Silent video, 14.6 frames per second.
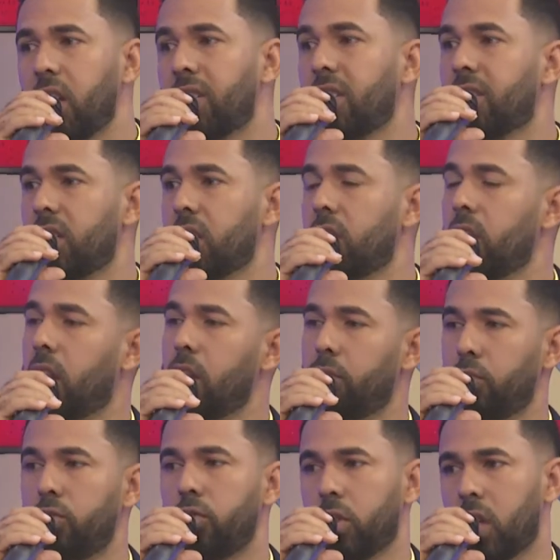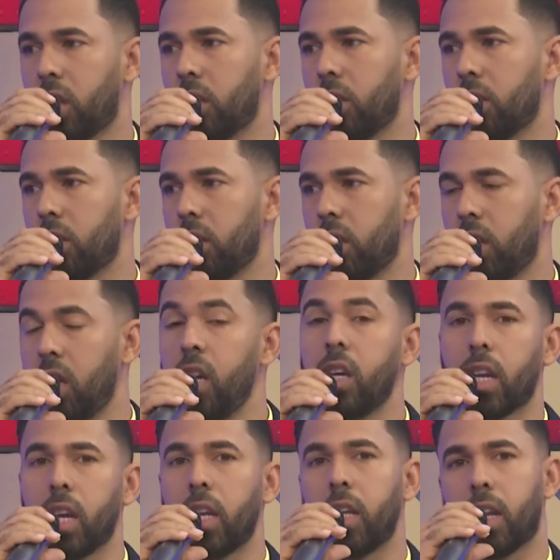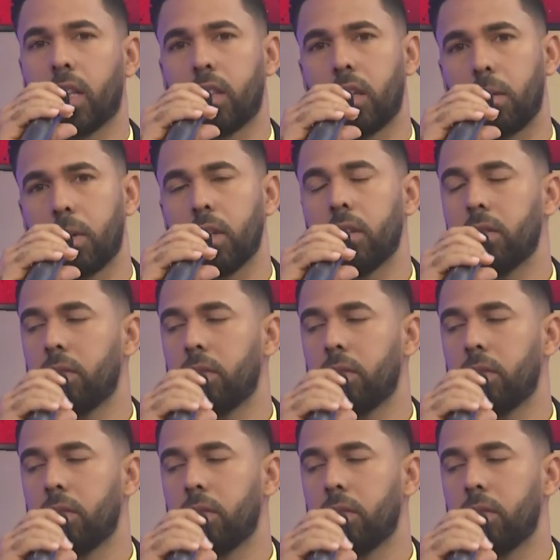estética y funcional. Claro. y regenerativa.